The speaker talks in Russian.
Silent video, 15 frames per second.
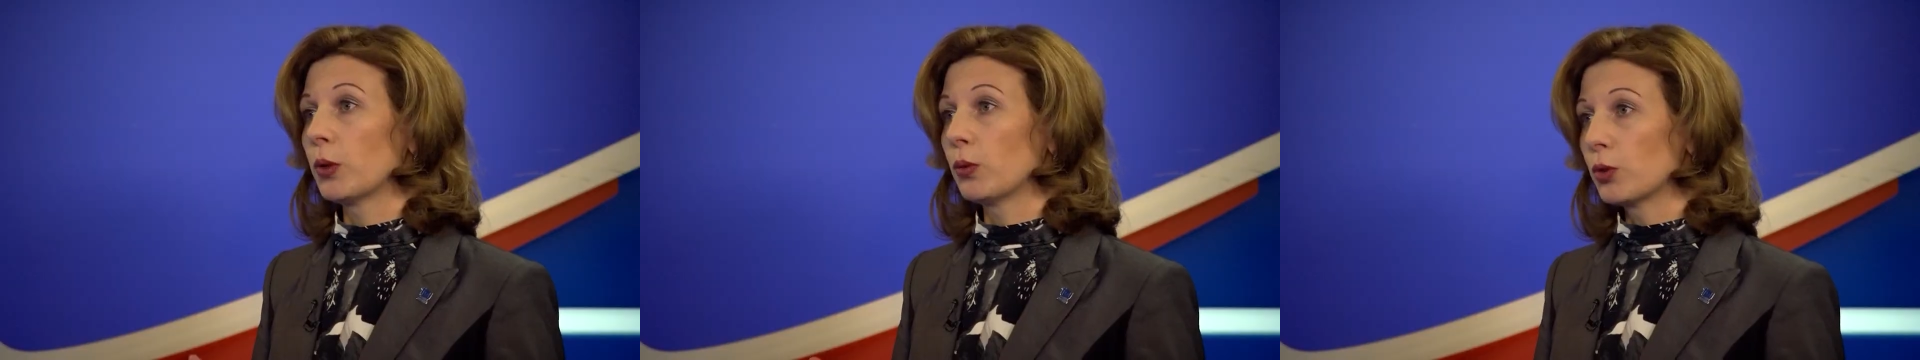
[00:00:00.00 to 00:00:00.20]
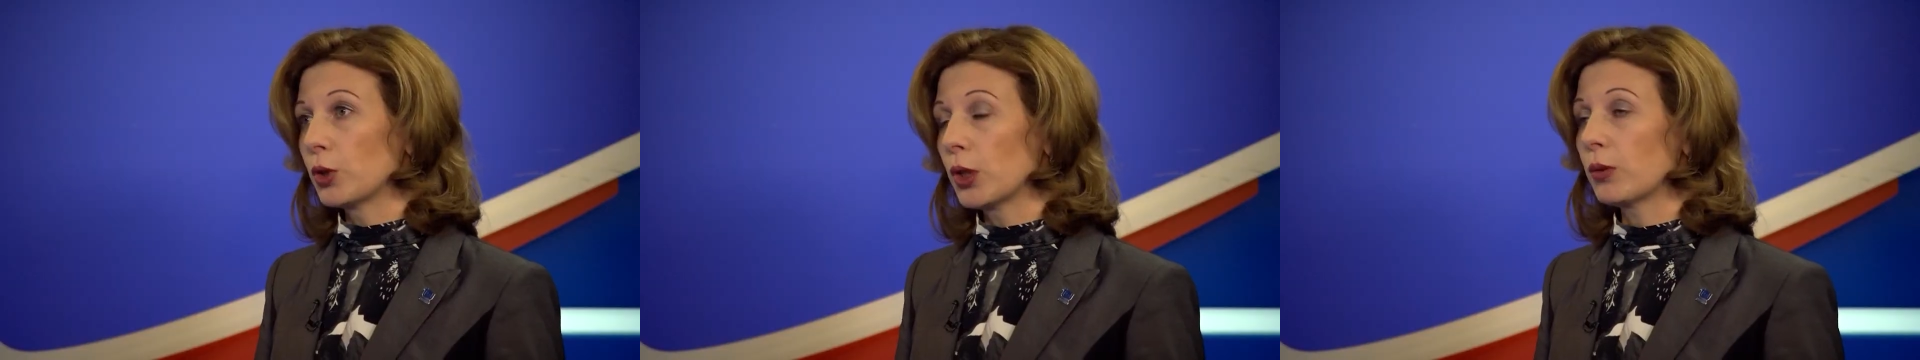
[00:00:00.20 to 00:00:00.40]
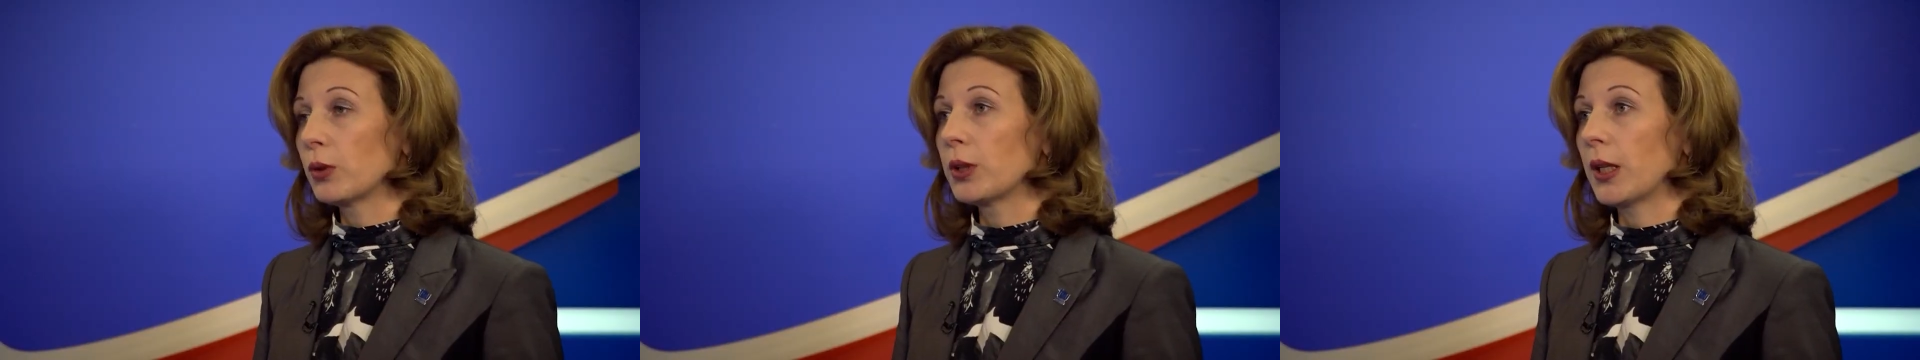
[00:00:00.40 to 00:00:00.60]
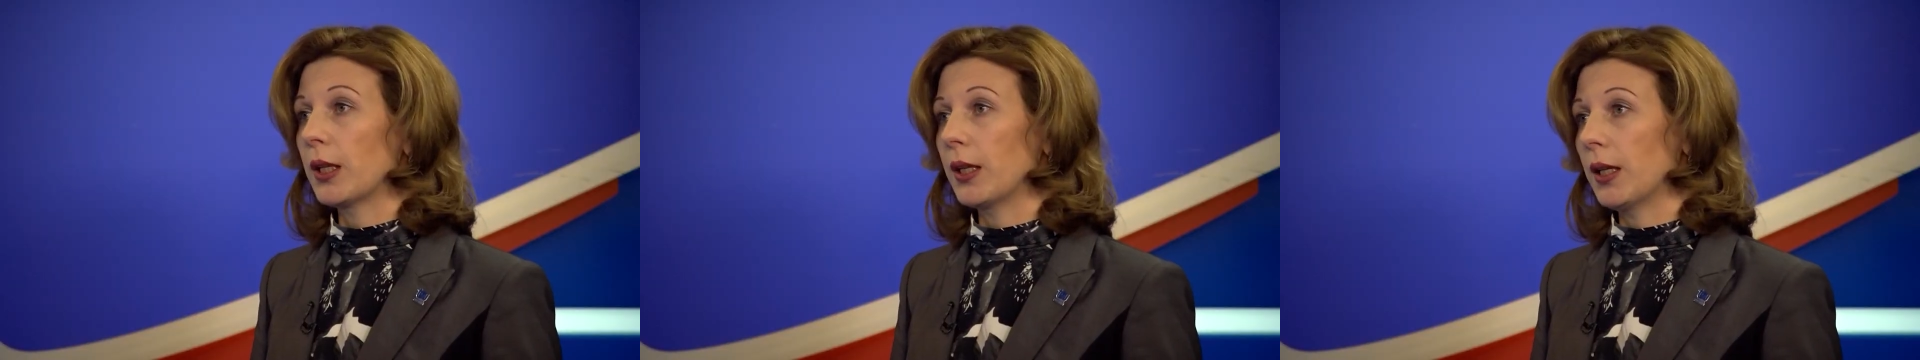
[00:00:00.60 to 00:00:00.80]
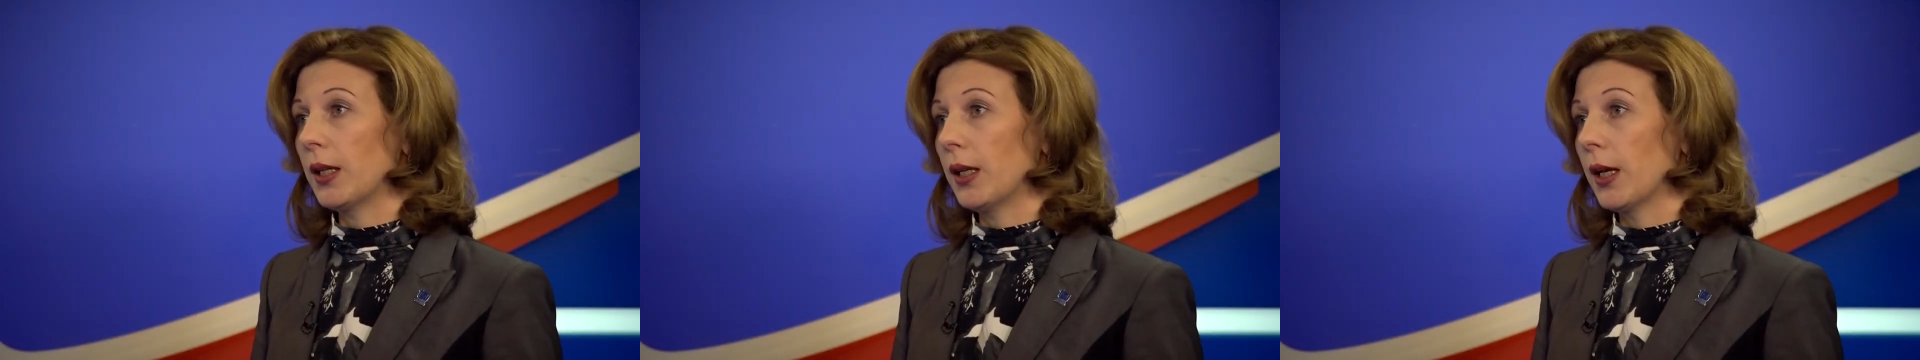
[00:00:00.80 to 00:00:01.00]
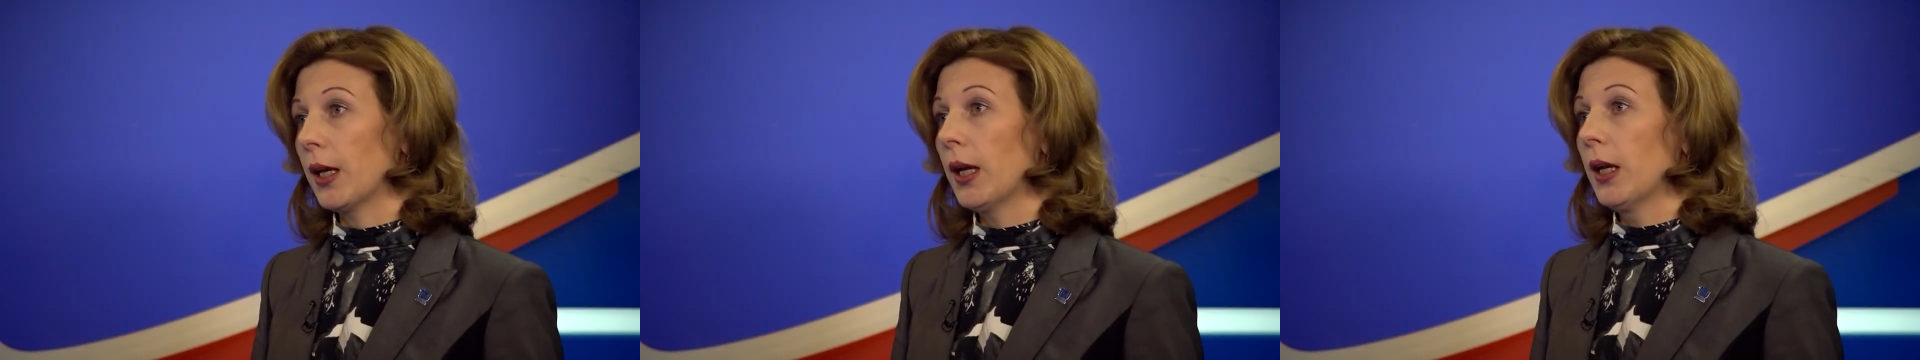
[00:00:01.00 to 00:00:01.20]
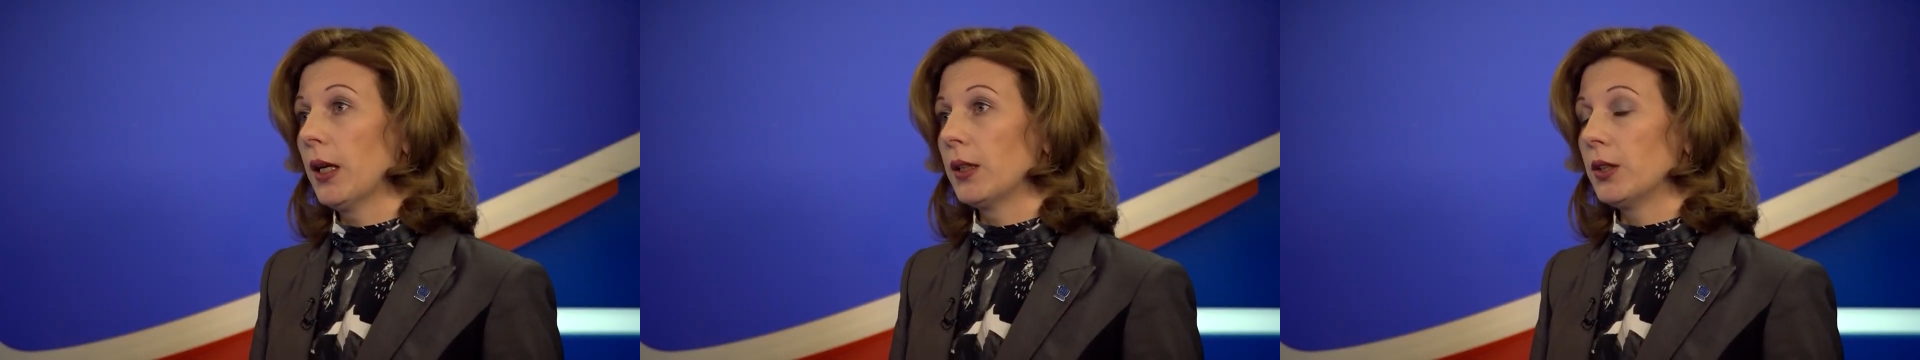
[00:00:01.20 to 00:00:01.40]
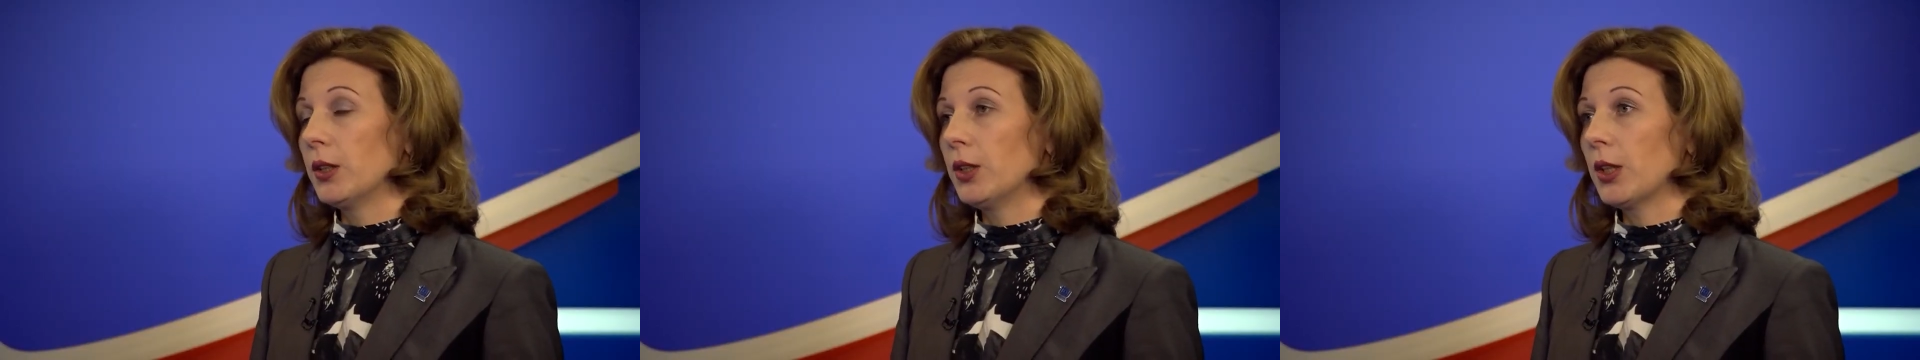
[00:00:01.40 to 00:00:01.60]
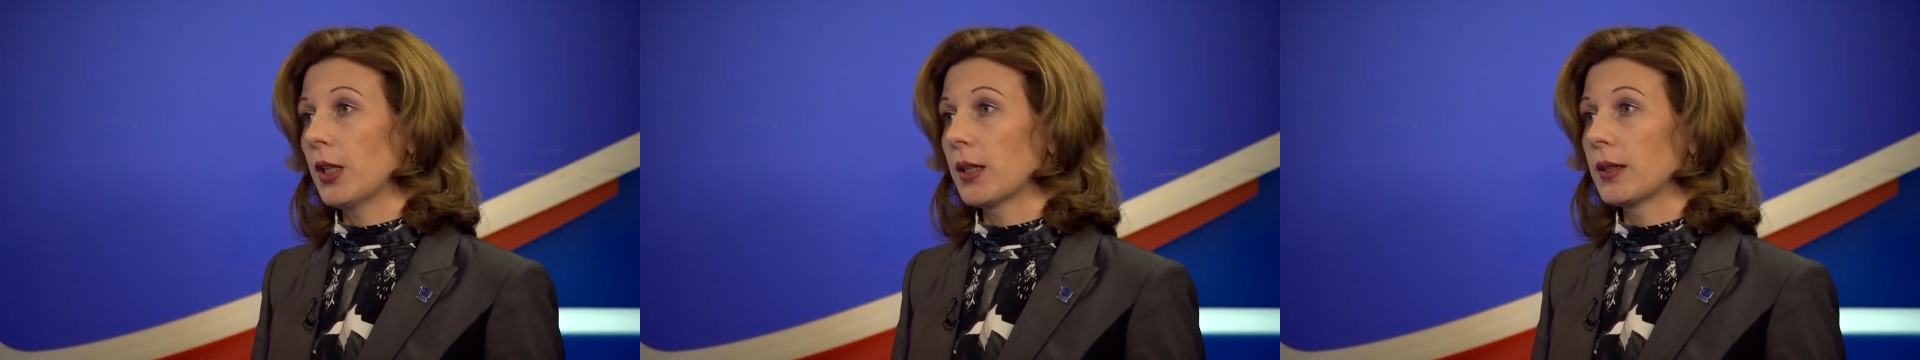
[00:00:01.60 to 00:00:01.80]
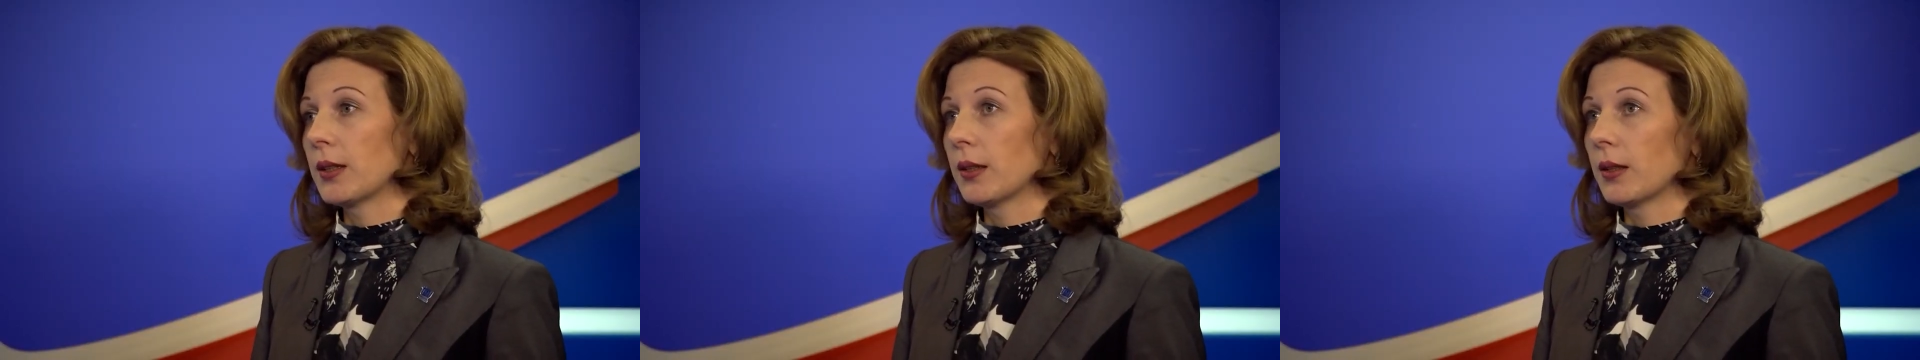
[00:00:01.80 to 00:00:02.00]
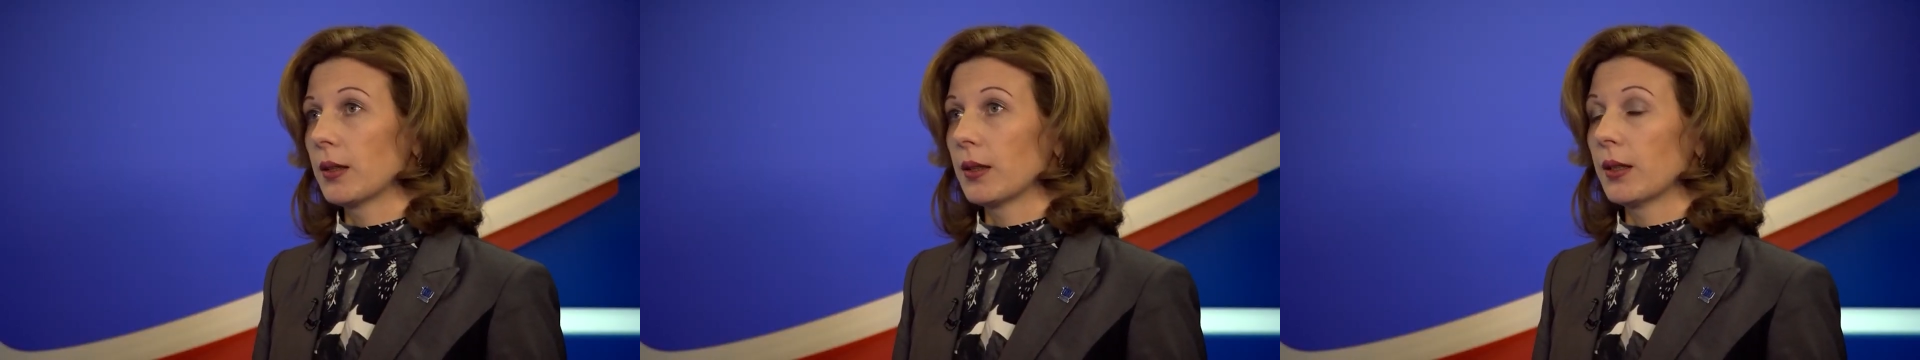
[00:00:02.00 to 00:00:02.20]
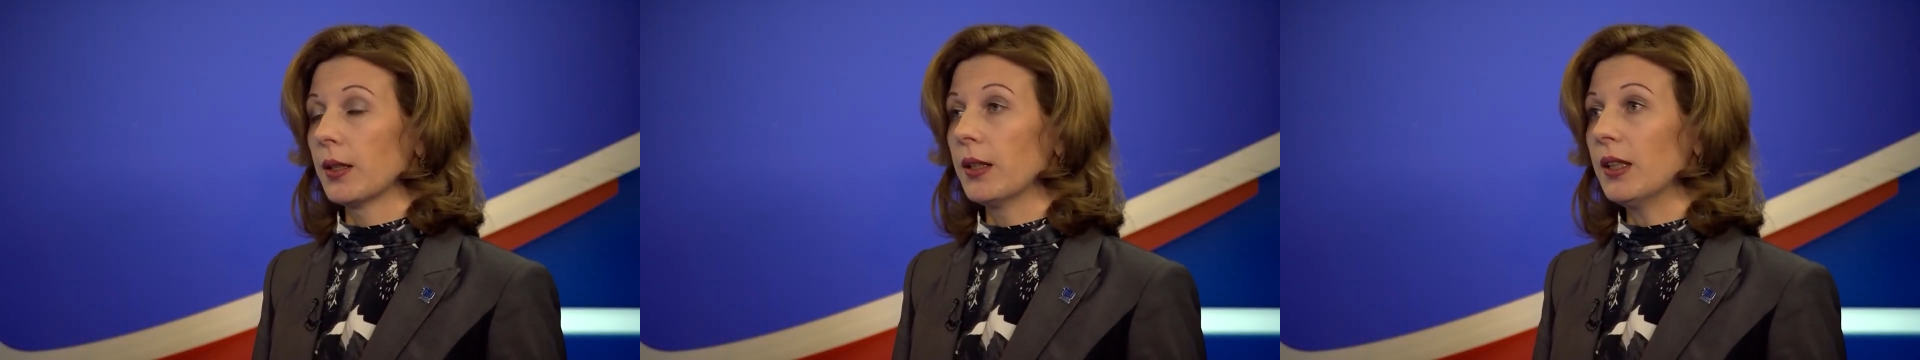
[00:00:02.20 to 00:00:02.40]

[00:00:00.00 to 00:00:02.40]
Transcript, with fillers: уже устарели, сейчас а,